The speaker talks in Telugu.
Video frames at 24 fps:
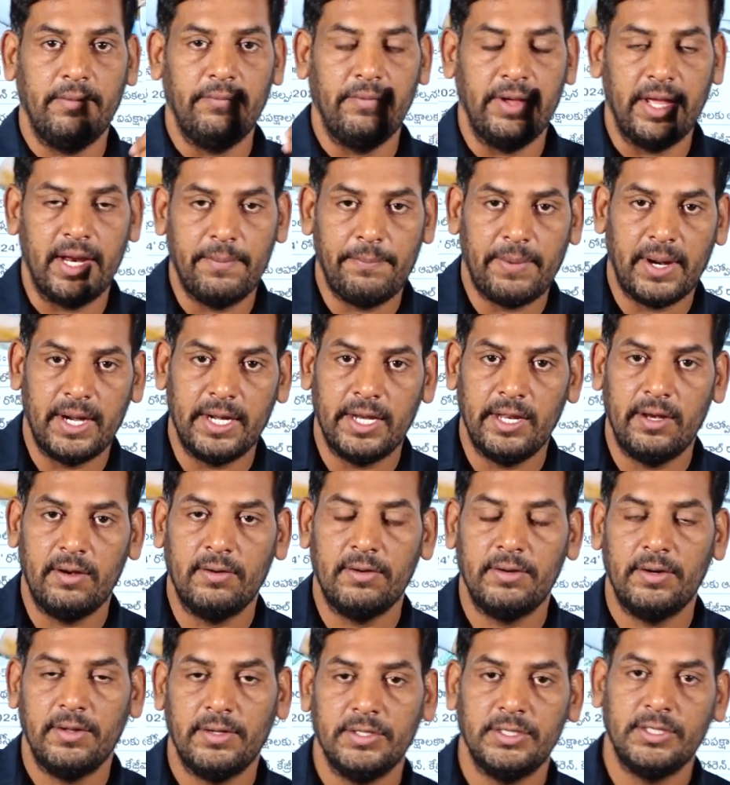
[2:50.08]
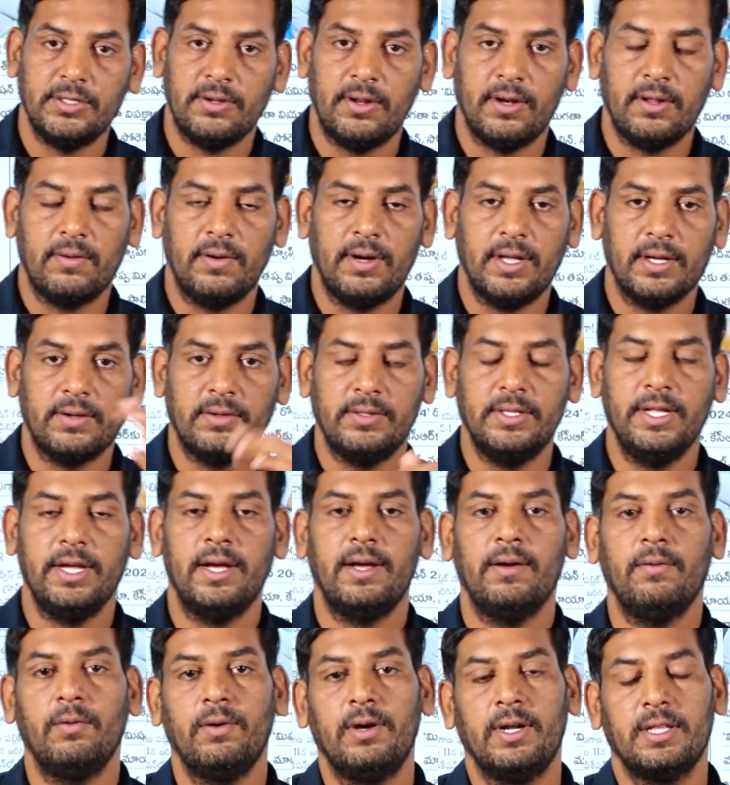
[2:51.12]
వేరే పార్టీల నుండి వచ్చిన వాళ్ళకి కూడా
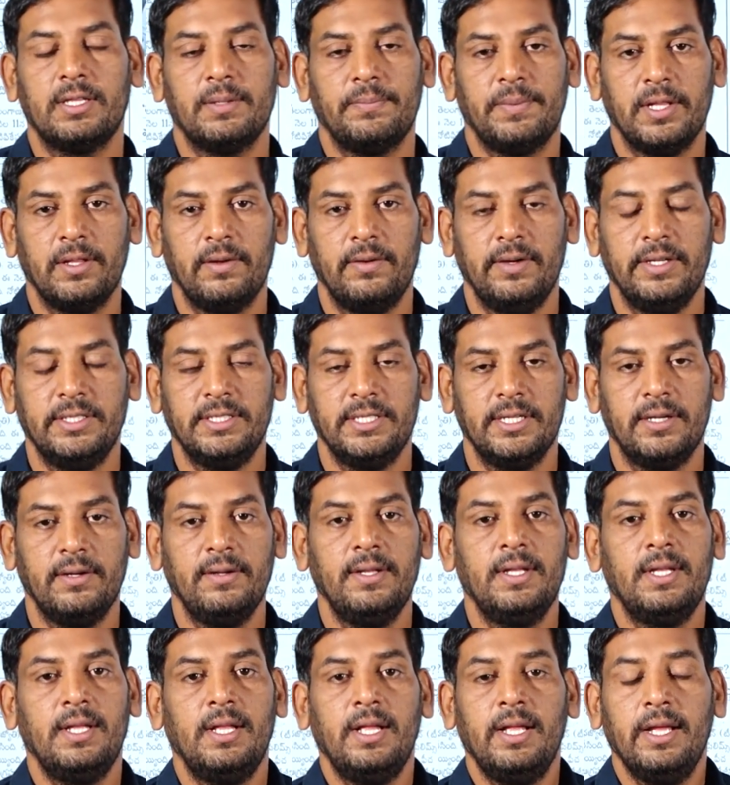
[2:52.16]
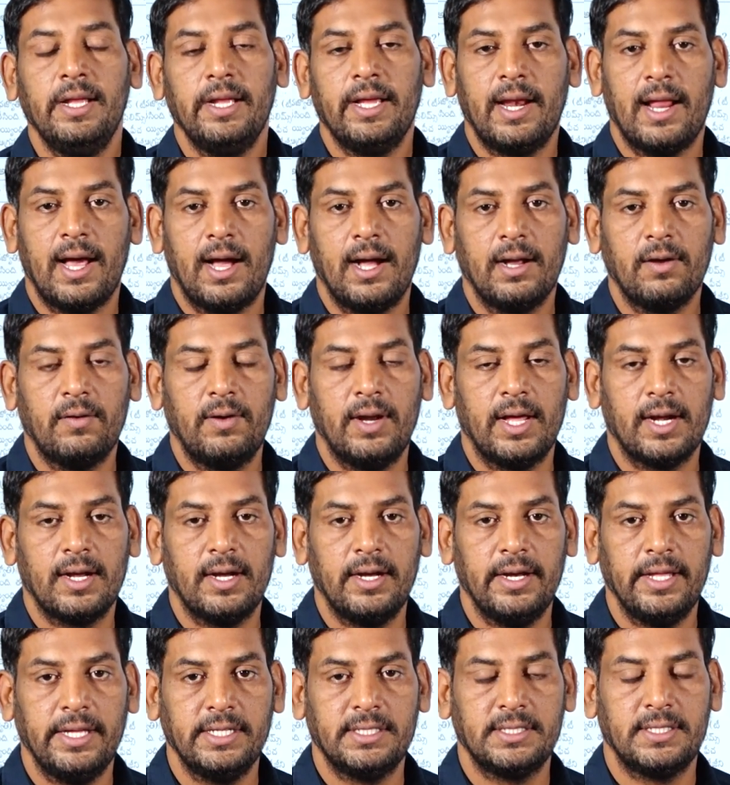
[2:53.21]
కొద్దిగా ఉన్నత పదవులు ఇచ్చారు ఇక నాకు కూడా
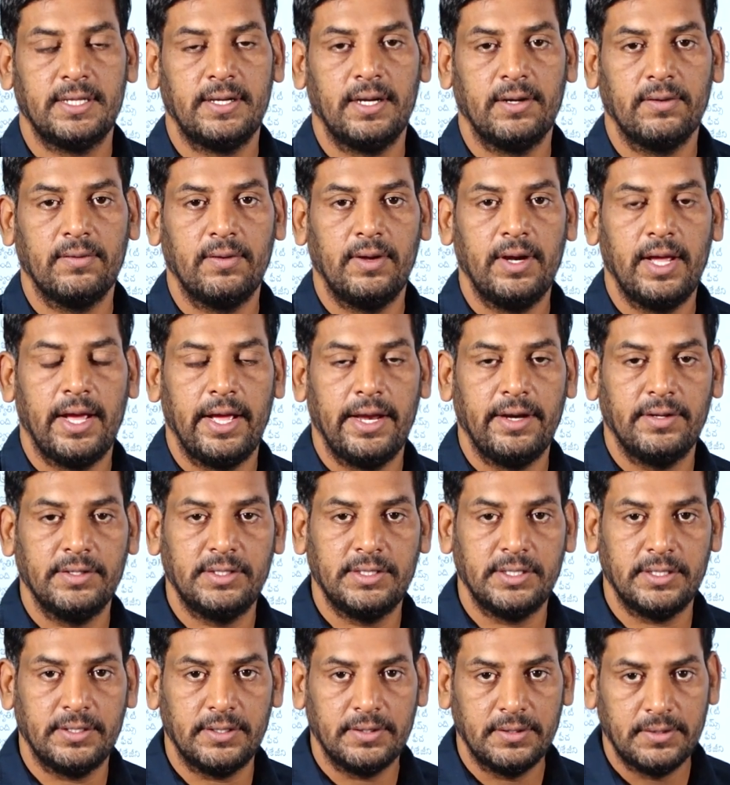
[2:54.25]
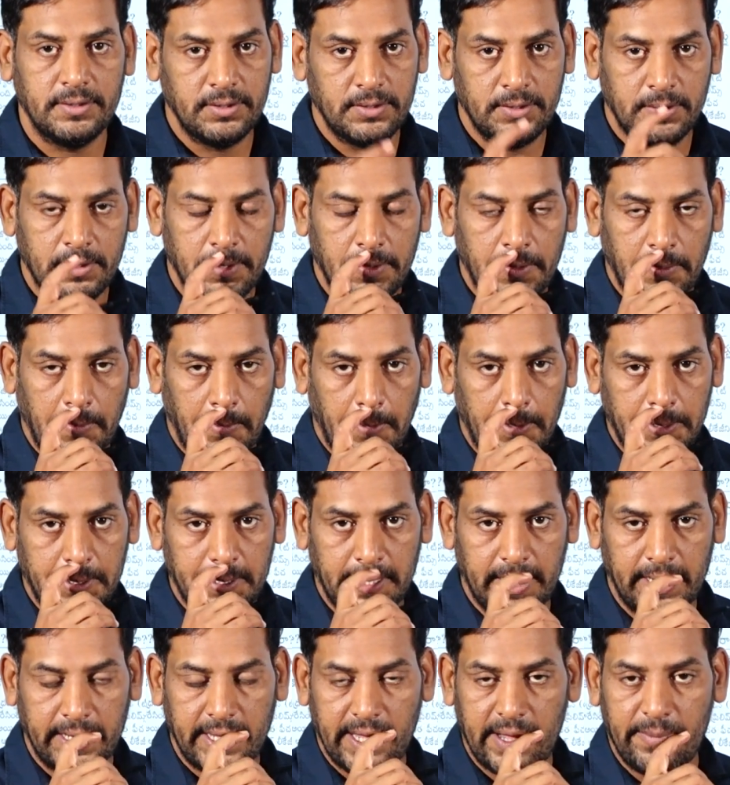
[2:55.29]
అట్లనే ఇస్తారనుకొని ఆయన వచ్చాడు
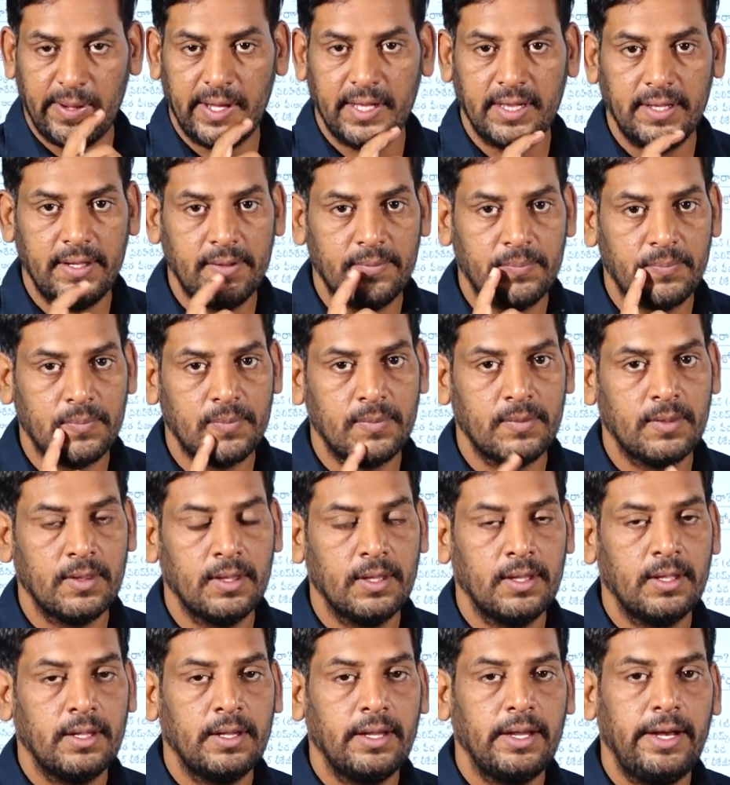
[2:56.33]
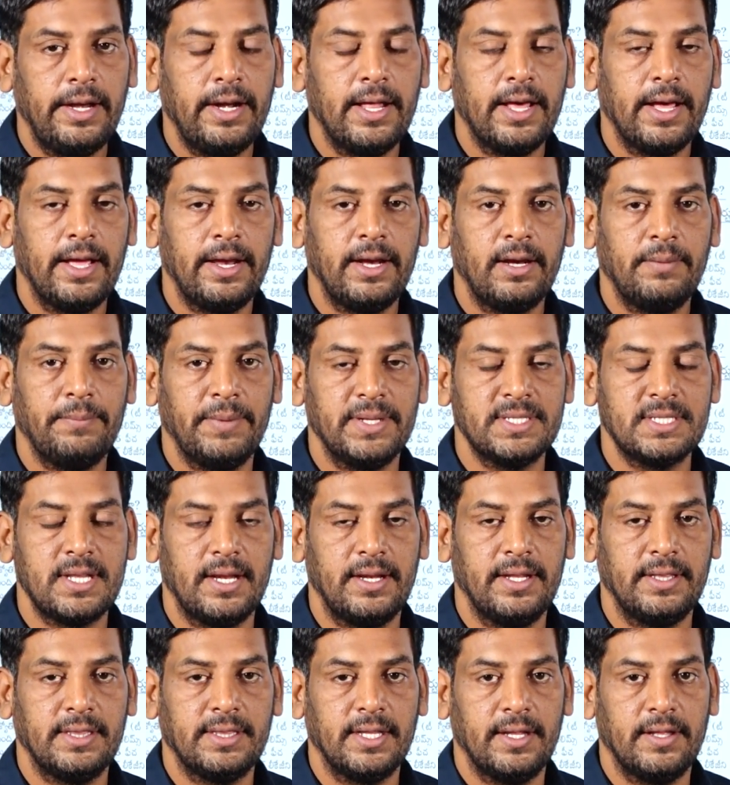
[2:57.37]
వచ్చినాక ఏమైంది ఈడ ఆయనను
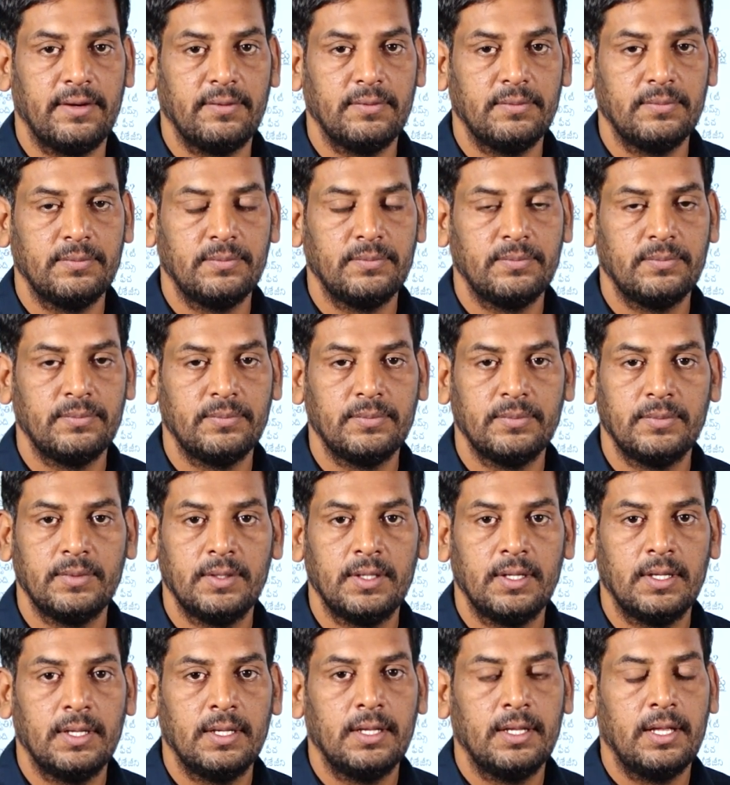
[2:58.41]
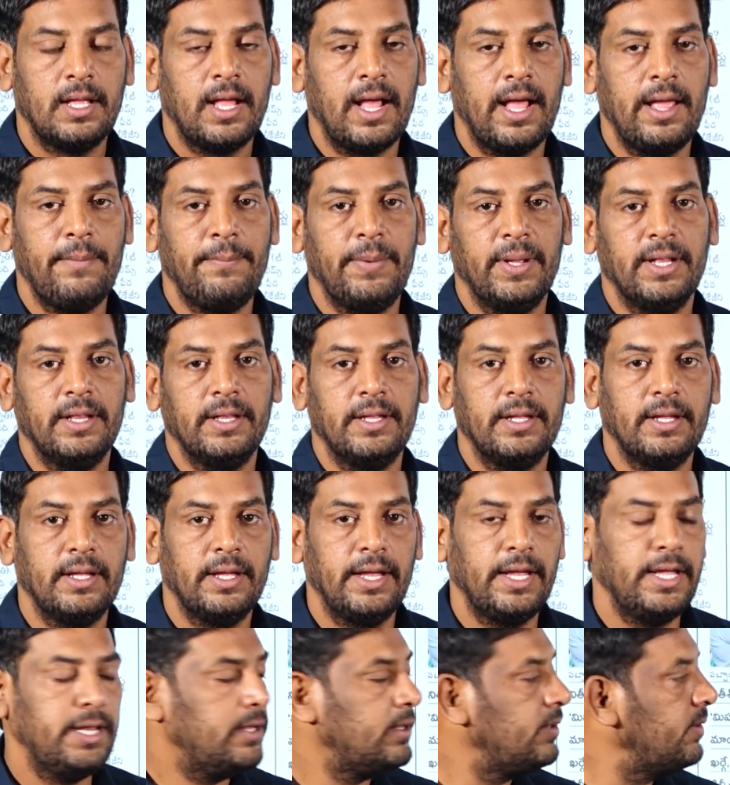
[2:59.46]
మెస్లని ఇస్తలేరు అయిపోయింది
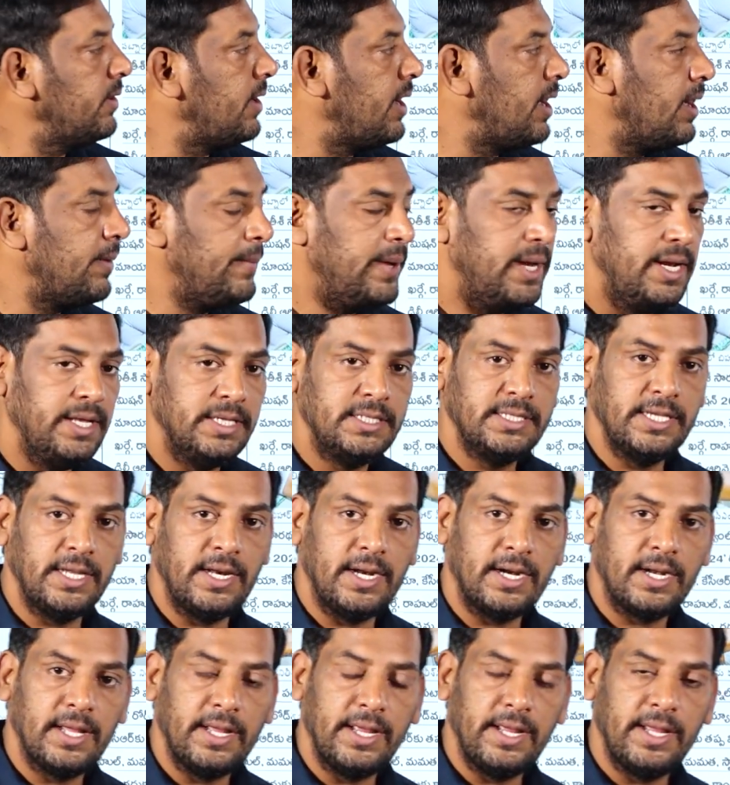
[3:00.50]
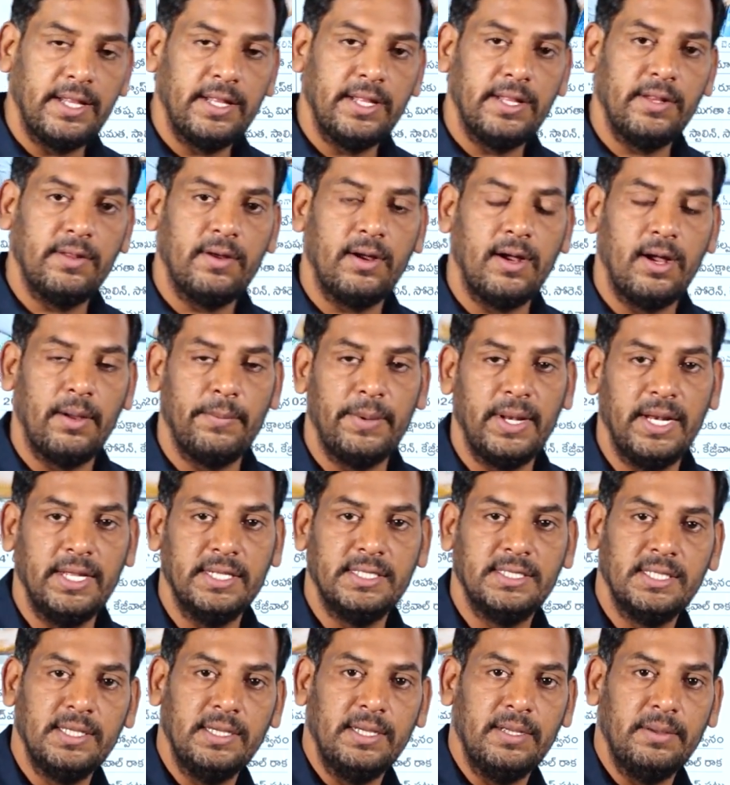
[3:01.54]
ఏదేదో హామీలు ఇచ్చిరట ఏదేదో హామీలు
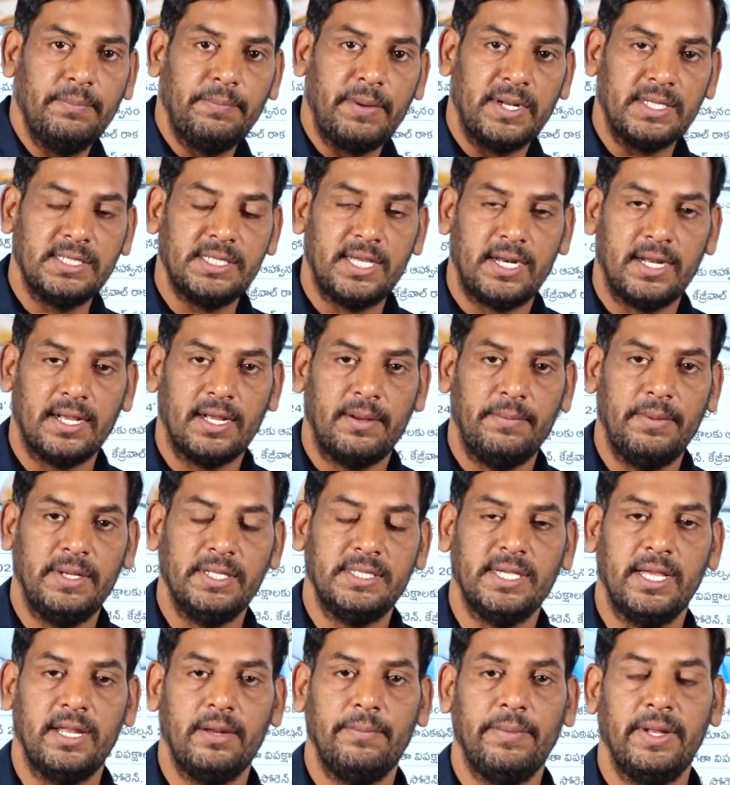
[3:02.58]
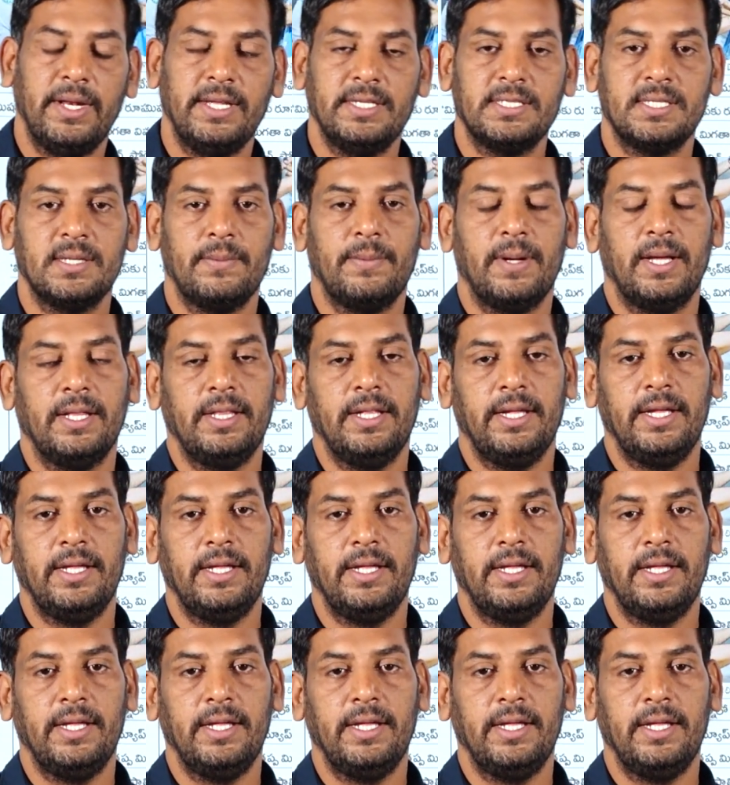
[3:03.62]
ఇచ్చి ప్రచార కమిటీ చైర్మన్ ఇస్తాం అది